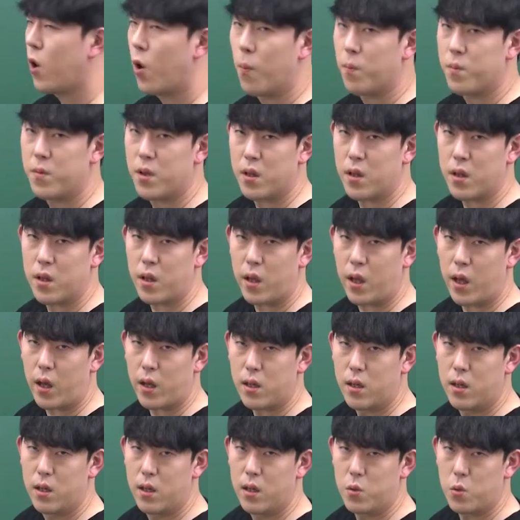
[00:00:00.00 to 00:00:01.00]
없는데
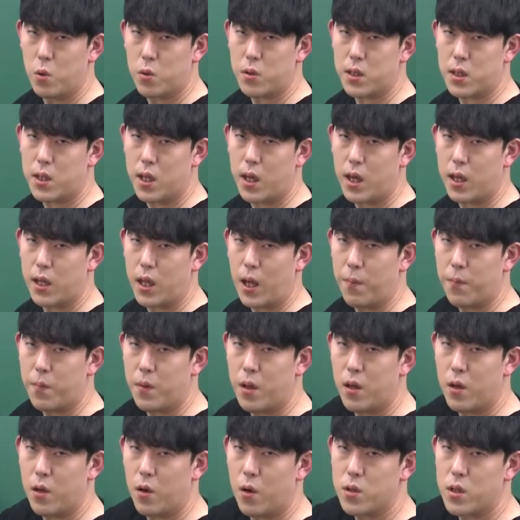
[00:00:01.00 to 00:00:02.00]
그조차
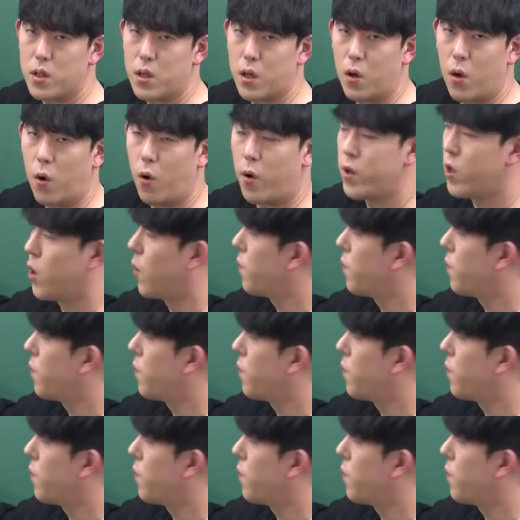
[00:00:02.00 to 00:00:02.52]
남는 것이 거의